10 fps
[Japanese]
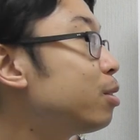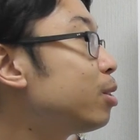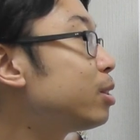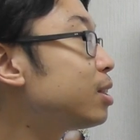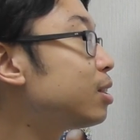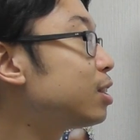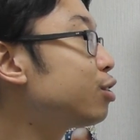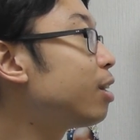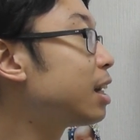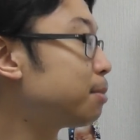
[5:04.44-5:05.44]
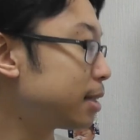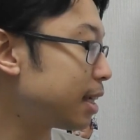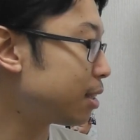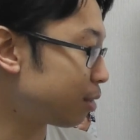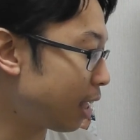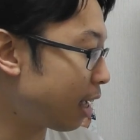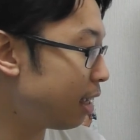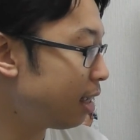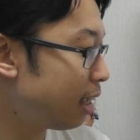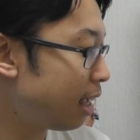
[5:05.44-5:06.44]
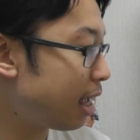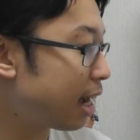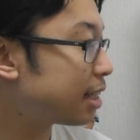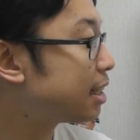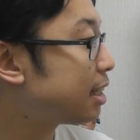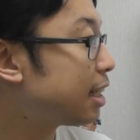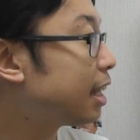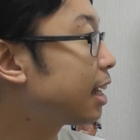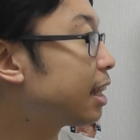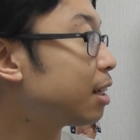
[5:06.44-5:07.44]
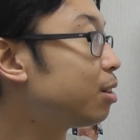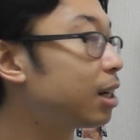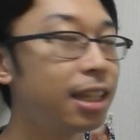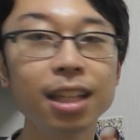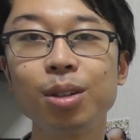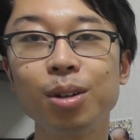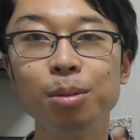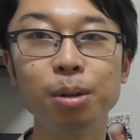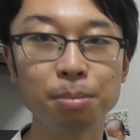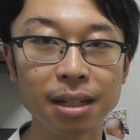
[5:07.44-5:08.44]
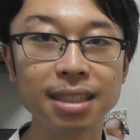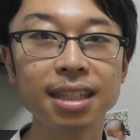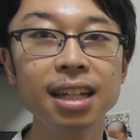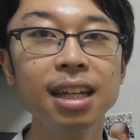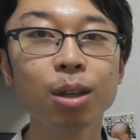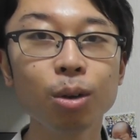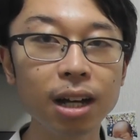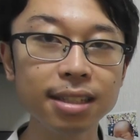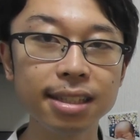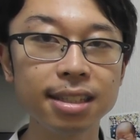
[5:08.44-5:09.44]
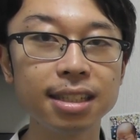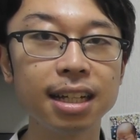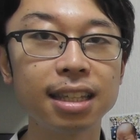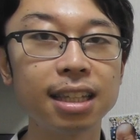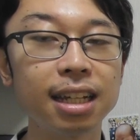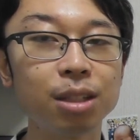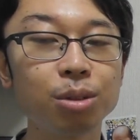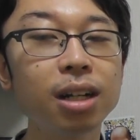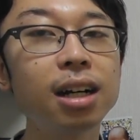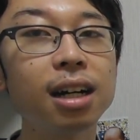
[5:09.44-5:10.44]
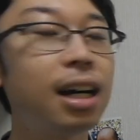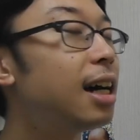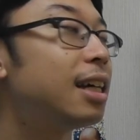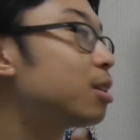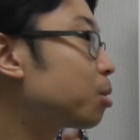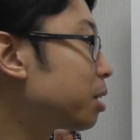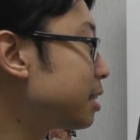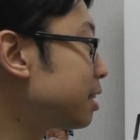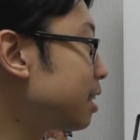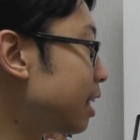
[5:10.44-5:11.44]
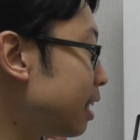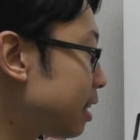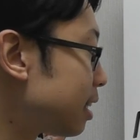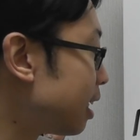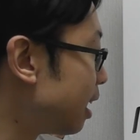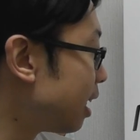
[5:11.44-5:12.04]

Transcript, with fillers: も用意する必要はありませんので、えー、安心してできてくるかなと思います。股関節であったりとか、あー、えっと、股関節じゃないです。